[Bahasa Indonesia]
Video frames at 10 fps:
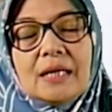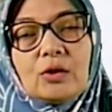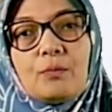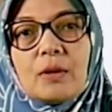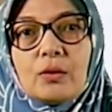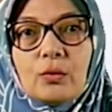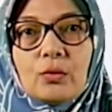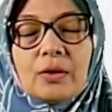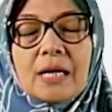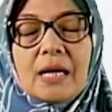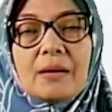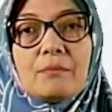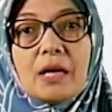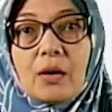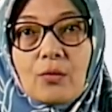atau pendukung dalam
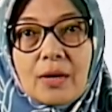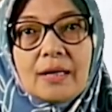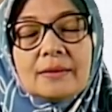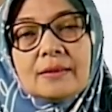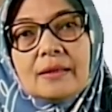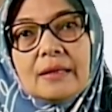melakukan